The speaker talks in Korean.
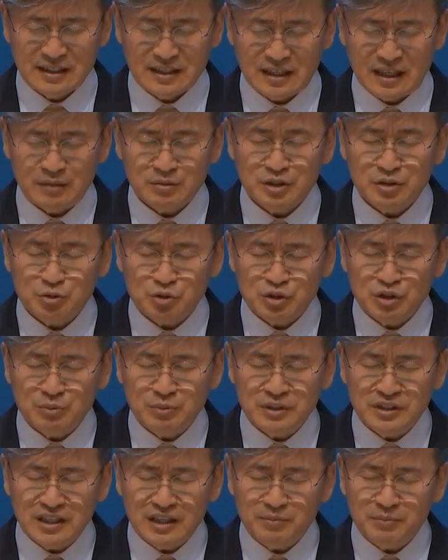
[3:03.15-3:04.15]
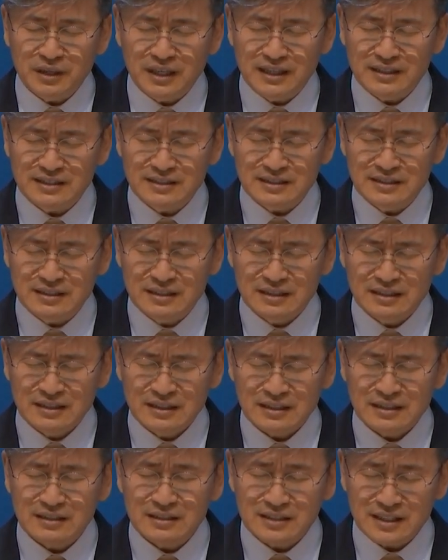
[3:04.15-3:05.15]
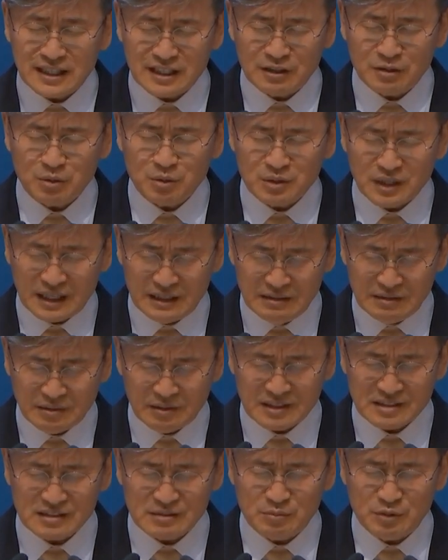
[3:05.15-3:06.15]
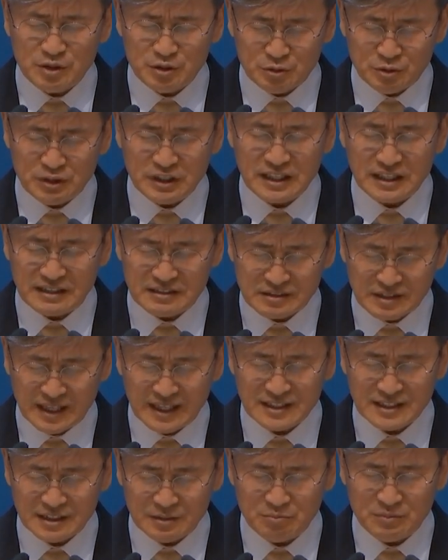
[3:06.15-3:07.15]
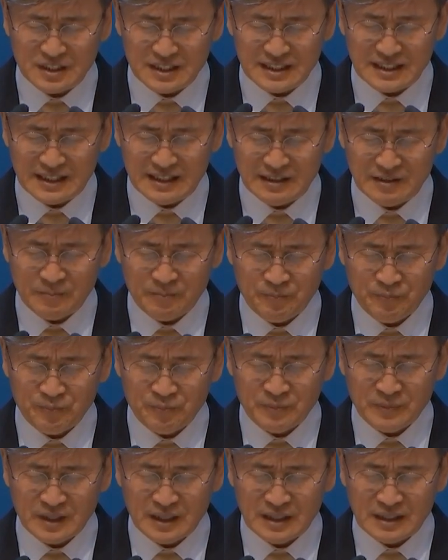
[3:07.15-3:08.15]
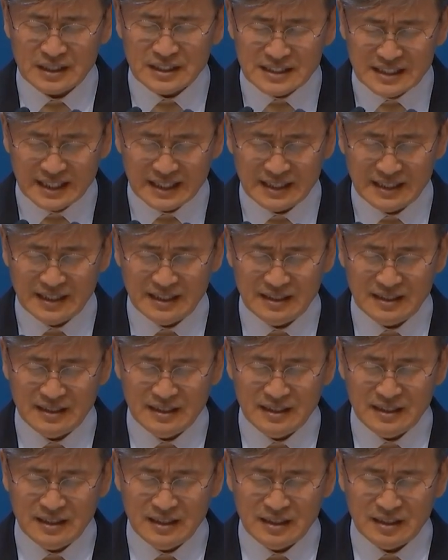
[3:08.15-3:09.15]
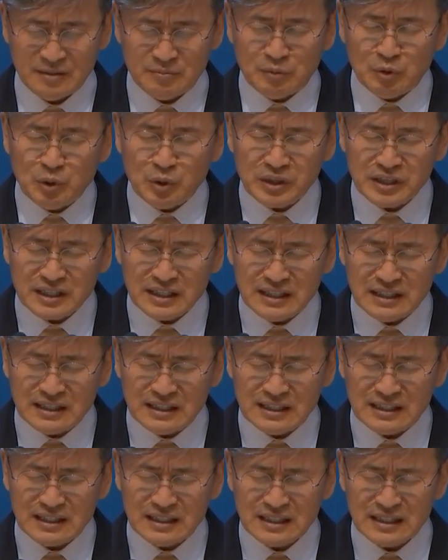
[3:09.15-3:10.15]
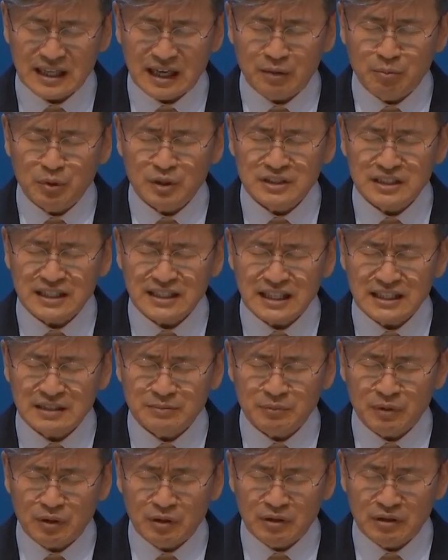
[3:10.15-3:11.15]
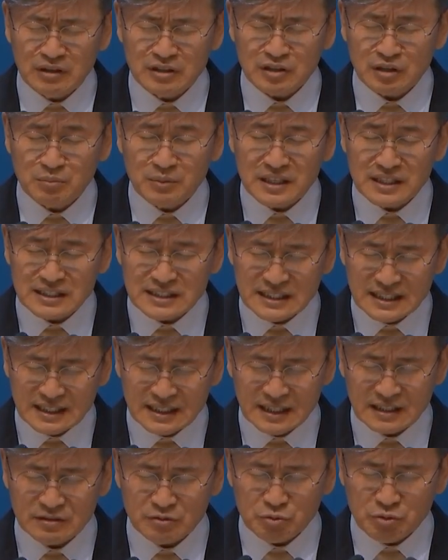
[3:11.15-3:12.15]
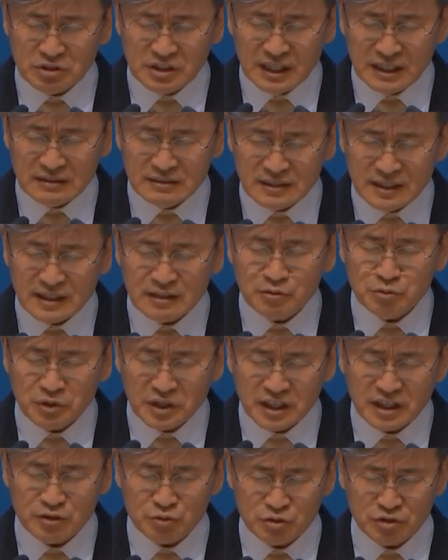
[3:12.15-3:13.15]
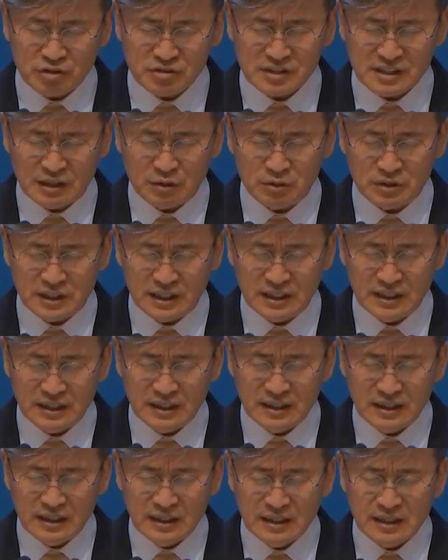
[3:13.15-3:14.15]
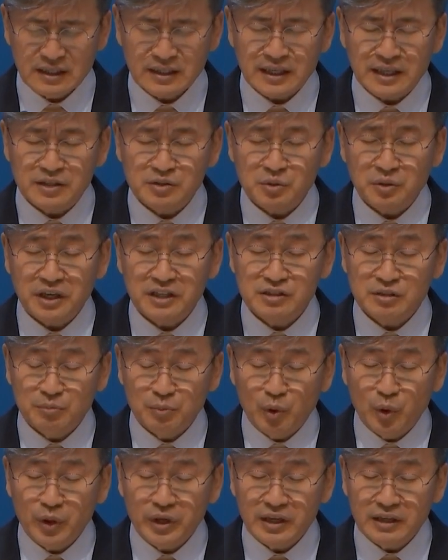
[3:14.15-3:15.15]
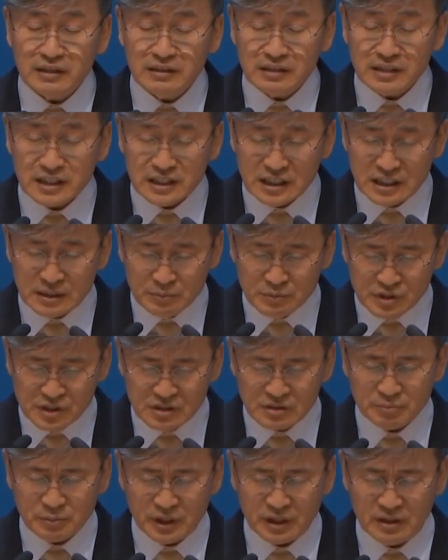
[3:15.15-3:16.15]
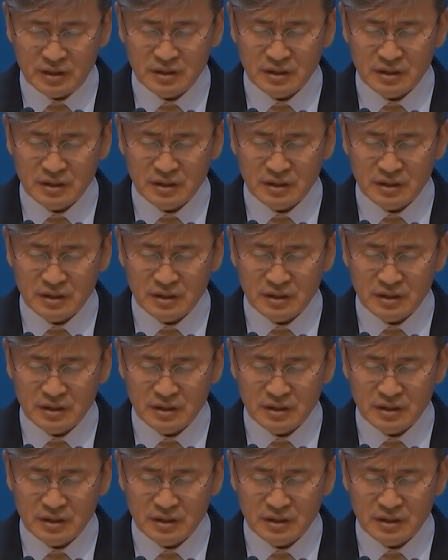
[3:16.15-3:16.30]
아버지 주님을 예배하는 그 자리로 달려갔음을 주님께서 아십니다. 이제 모이기 아버지 하나님 정말 시작한 귀한 은혜를 우리에게 주셨사오니 계속해서 모이기를 힘쓰며